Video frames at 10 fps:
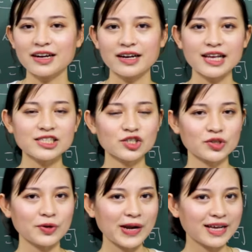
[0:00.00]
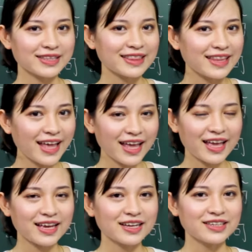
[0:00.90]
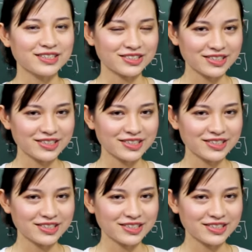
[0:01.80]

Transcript: Restaurant D, được